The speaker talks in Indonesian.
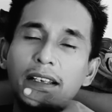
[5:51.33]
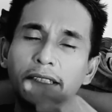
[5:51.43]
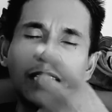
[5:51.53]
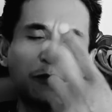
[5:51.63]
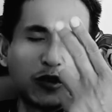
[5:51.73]

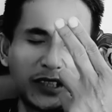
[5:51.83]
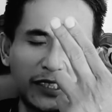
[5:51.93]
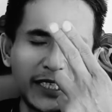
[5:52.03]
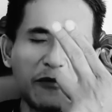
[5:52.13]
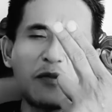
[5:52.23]
Jadi
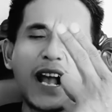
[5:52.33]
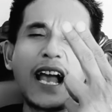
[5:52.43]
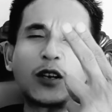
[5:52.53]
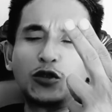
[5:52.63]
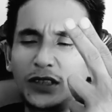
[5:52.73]
posisinya memang
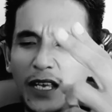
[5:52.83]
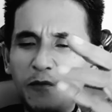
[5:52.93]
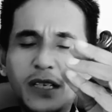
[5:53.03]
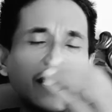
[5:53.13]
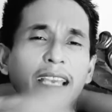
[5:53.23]
harus
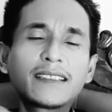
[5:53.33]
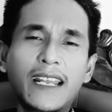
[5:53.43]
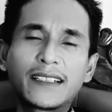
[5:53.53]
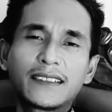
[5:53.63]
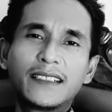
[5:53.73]

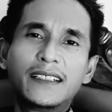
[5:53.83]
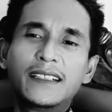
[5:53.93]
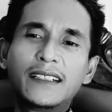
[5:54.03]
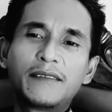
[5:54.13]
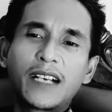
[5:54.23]
berkaitan.
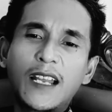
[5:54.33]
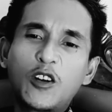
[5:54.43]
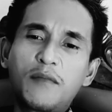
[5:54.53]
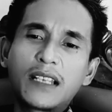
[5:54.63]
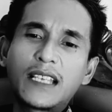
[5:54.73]

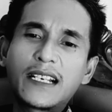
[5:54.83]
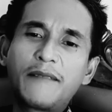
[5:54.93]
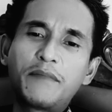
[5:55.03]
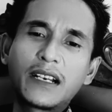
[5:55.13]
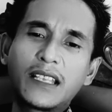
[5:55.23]
Kalau bahasa
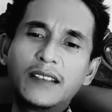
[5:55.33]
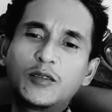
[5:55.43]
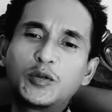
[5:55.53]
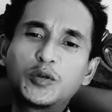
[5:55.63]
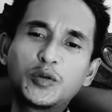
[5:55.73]
gampangnya
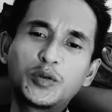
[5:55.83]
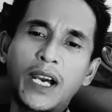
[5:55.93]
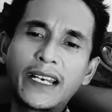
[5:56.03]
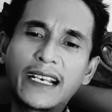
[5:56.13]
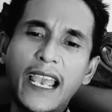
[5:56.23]
itu
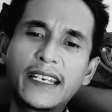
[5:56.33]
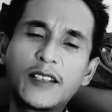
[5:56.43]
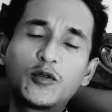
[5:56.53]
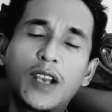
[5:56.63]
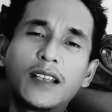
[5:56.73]
ada
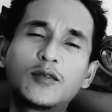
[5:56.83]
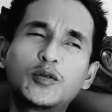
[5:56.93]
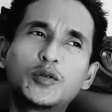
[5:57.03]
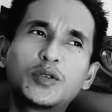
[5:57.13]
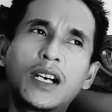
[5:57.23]
kaidah juga
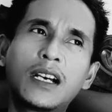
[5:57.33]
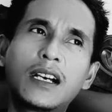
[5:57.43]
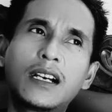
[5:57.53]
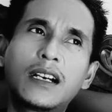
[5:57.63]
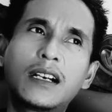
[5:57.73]
itu
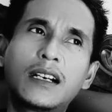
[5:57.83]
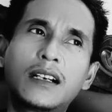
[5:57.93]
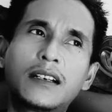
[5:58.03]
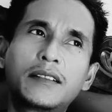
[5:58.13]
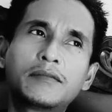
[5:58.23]

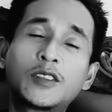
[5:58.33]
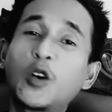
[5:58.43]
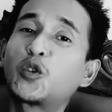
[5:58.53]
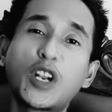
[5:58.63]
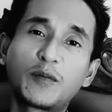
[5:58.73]
eh,
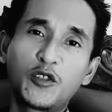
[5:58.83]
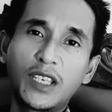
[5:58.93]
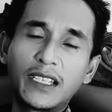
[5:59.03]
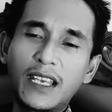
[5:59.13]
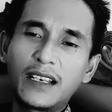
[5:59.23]
darurat
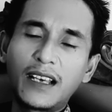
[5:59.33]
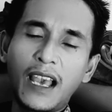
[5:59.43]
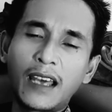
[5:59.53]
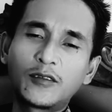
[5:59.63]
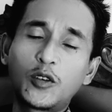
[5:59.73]
mungkin ya.
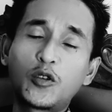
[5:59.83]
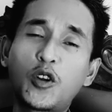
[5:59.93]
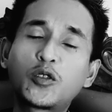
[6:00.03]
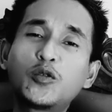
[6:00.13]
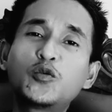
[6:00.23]

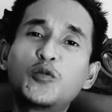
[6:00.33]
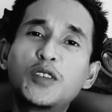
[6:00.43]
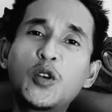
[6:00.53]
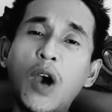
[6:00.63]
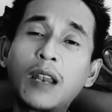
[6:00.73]
Ad-daruratu
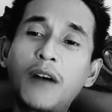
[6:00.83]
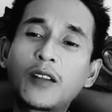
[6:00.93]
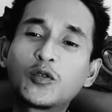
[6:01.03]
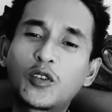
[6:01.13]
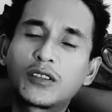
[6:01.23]
tubihu
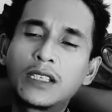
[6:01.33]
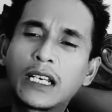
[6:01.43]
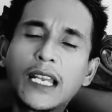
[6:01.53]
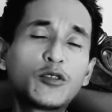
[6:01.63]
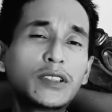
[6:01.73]
al-mahdurat. Ya
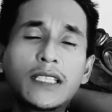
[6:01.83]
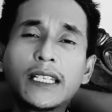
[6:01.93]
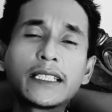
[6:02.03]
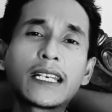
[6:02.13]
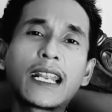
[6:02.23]
kalau tidak
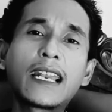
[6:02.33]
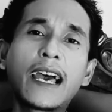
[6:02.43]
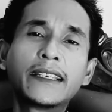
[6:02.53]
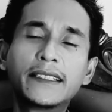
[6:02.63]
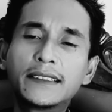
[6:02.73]
ada cara
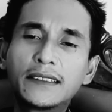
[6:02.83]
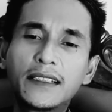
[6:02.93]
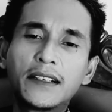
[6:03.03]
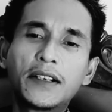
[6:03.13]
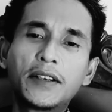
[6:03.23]
lain
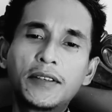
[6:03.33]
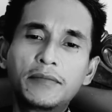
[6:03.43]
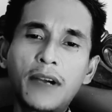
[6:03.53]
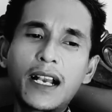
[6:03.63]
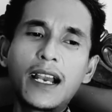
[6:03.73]

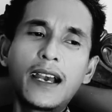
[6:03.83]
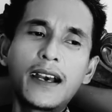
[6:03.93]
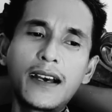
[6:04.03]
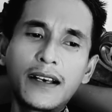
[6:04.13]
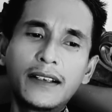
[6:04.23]

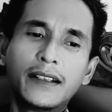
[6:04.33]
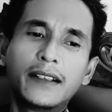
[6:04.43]
maka